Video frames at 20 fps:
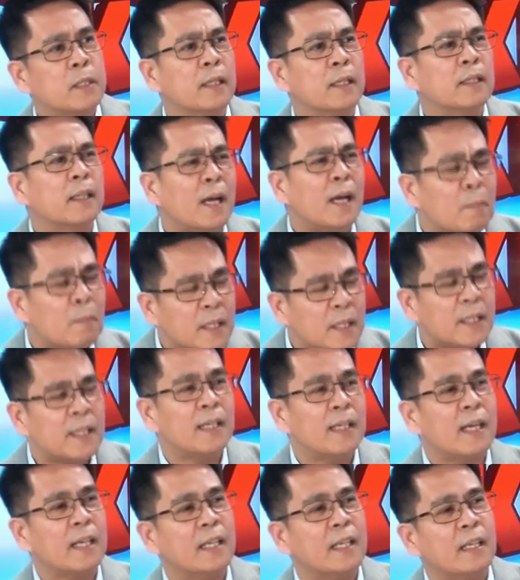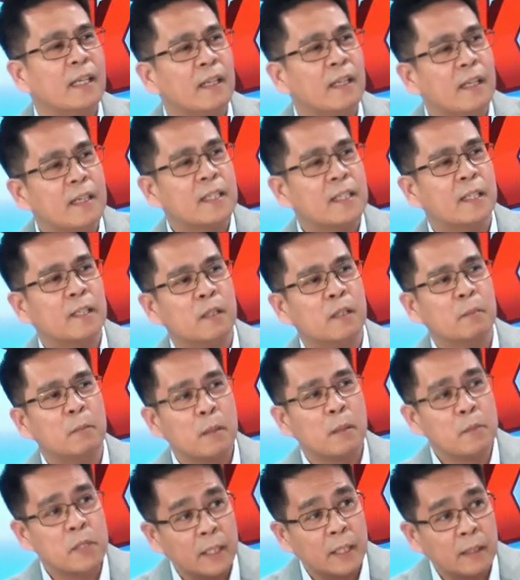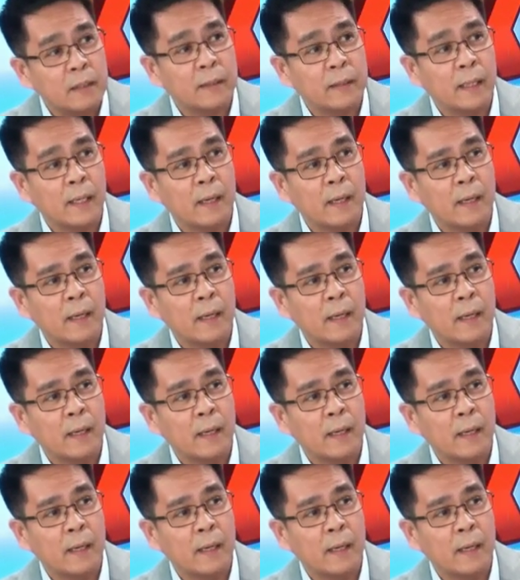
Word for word: Sa dami ng nakikinig sa iyo, Ma'am Cheryl,